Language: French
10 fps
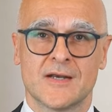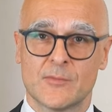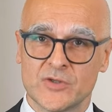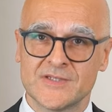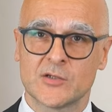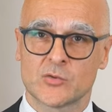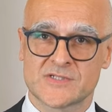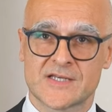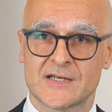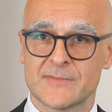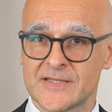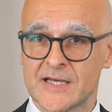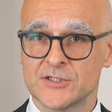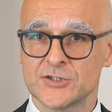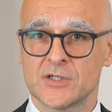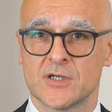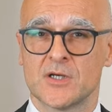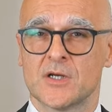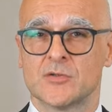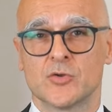La moitié concerne les ménages,
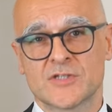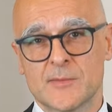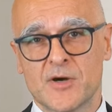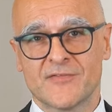notamment